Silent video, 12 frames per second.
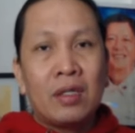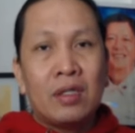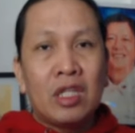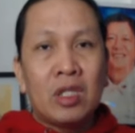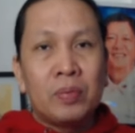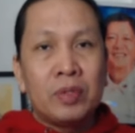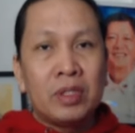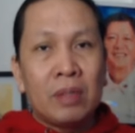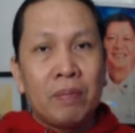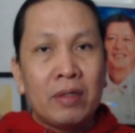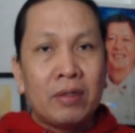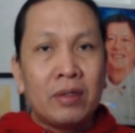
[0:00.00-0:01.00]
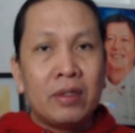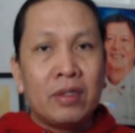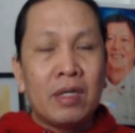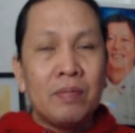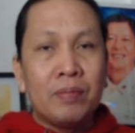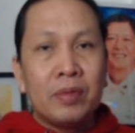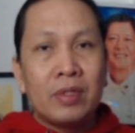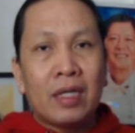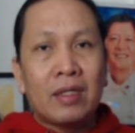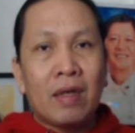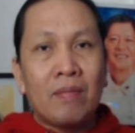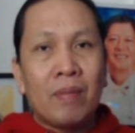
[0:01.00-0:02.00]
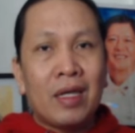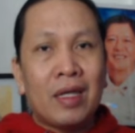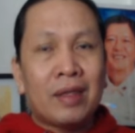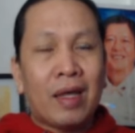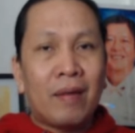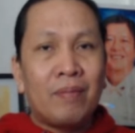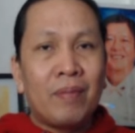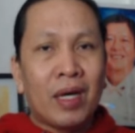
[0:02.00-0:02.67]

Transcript: Dito po sa panonoorin po nating balita,